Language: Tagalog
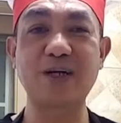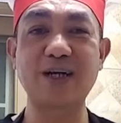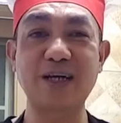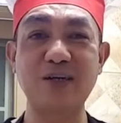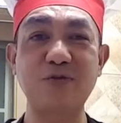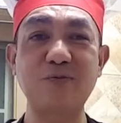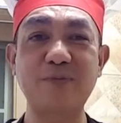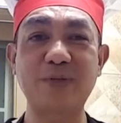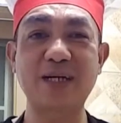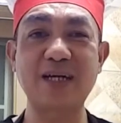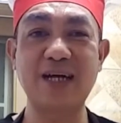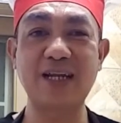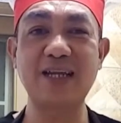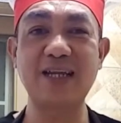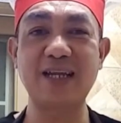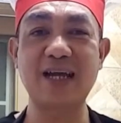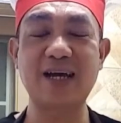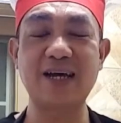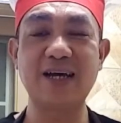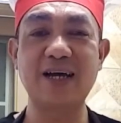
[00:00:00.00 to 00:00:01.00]
Huwag kayong
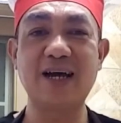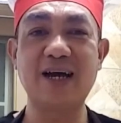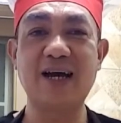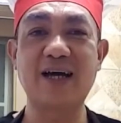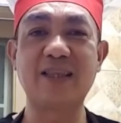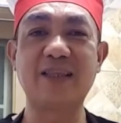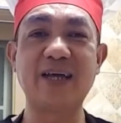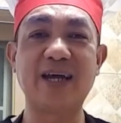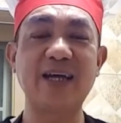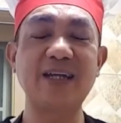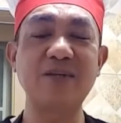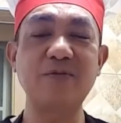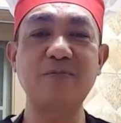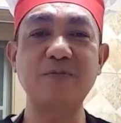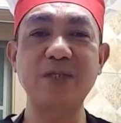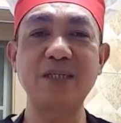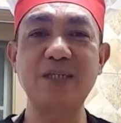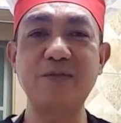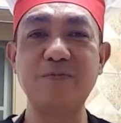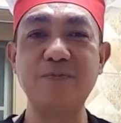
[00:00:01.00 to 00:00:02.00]
mag-alala. At the end of
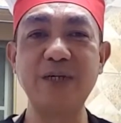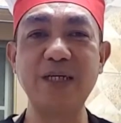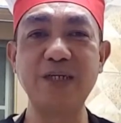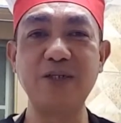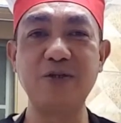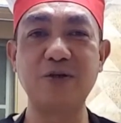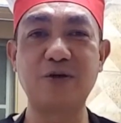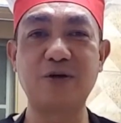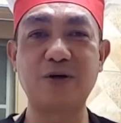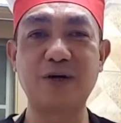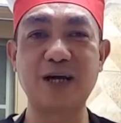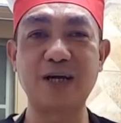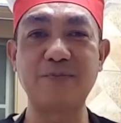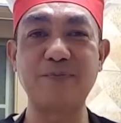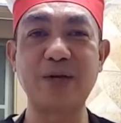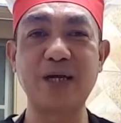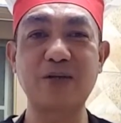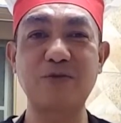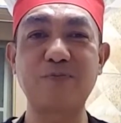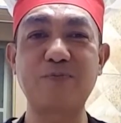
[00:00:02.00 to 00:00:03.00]
this video ay
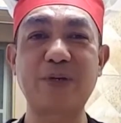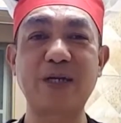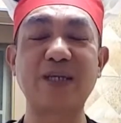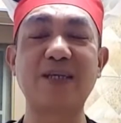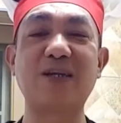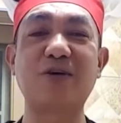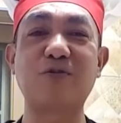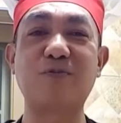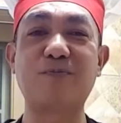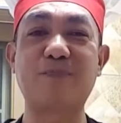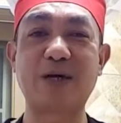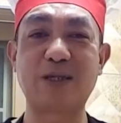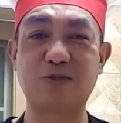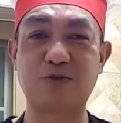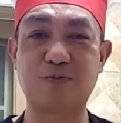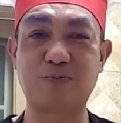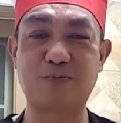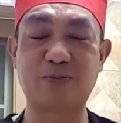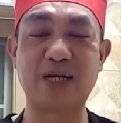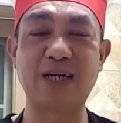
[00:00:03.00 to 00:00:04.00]
meron pa rin akong
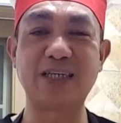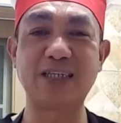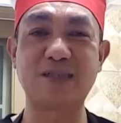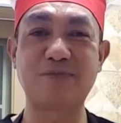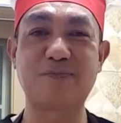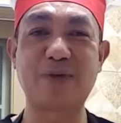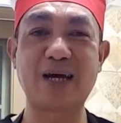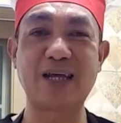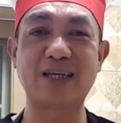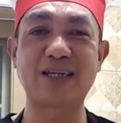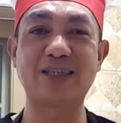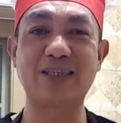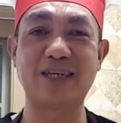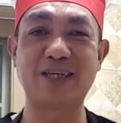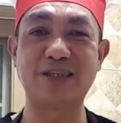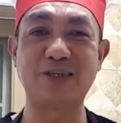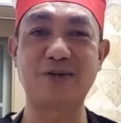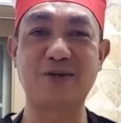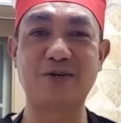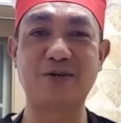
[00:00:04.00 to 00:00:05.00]
pa-surprise para sa
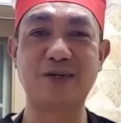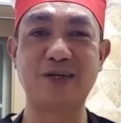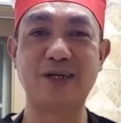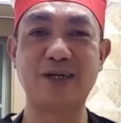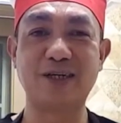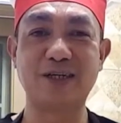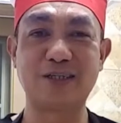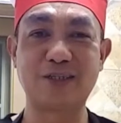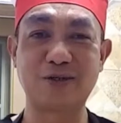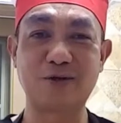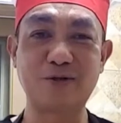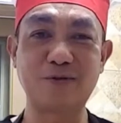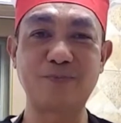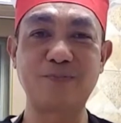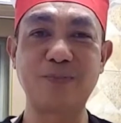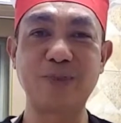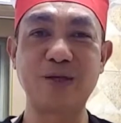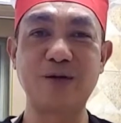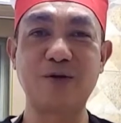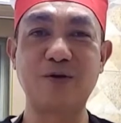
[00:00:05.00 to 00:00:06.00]
inyo. So,
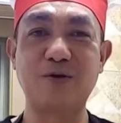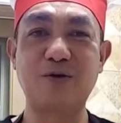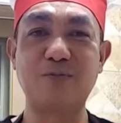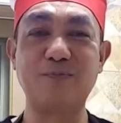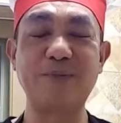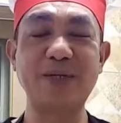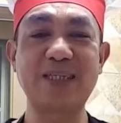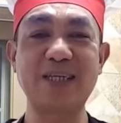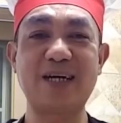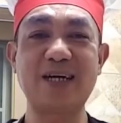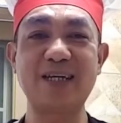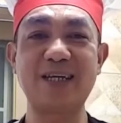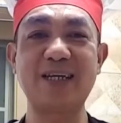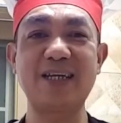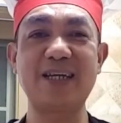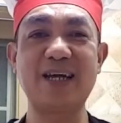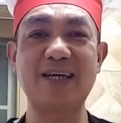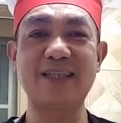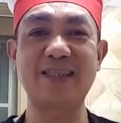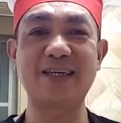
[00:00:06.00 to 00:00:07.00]
umpisahan na
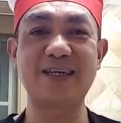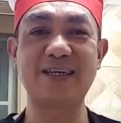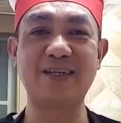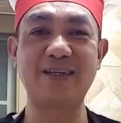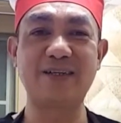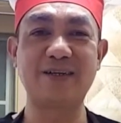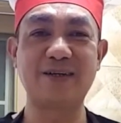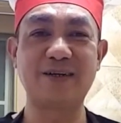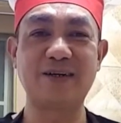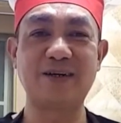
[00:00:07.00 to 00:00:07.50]
natin.